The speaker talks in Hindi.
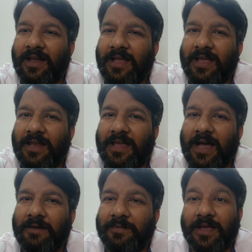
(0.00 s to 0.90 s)
लेकिन
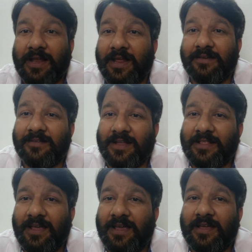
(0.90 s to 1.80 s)
क्या आप ये नहीं
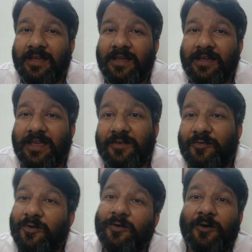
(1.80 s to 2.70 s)
जानते कि ये
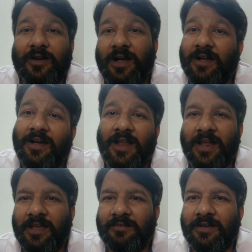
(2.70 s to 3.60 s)
फोटो और कहाँ कहाँ
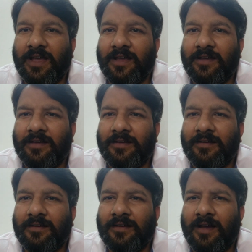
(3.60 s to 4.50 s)
लगी हुई है
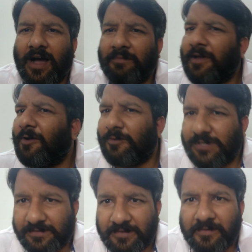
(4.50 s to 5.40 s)
आपके
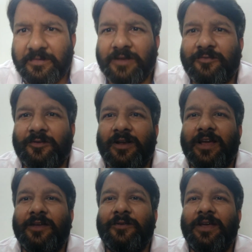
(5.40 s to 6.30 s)
लोकसभा में भी ये फोटो
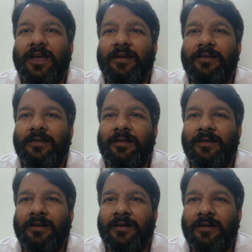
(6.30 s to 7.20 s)
लगी हुई है
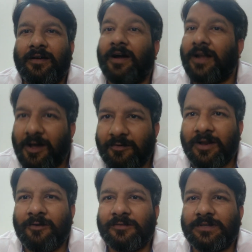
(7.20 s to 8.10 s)
हटाओ
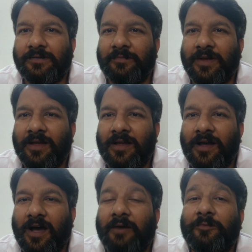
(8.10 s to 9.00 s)
ना लोकसभा में
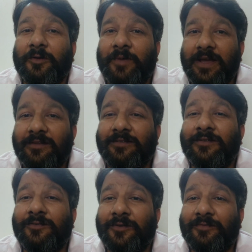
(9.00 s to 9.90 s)
अब तो भाई
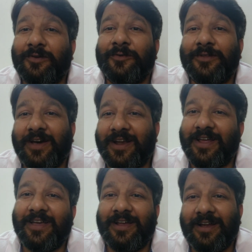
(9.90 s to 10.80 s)
जिन जो विरोध कर
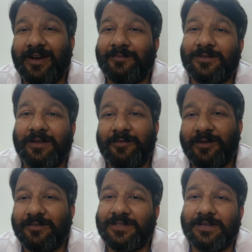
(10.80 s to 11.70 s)
रहे हैं अलीगढ़ मुस्लिम
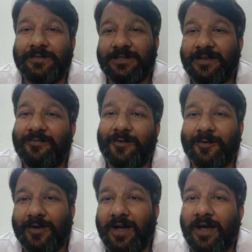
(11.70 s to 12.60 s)
यूनिवर्सिटी में इसकी
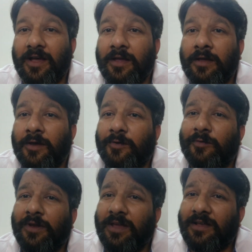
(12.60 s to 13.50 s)
फोटो का
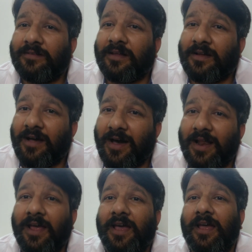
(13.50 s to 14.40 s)
उन्हीं की
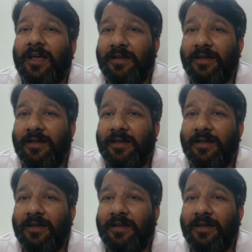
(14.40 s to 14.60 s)
सरकार है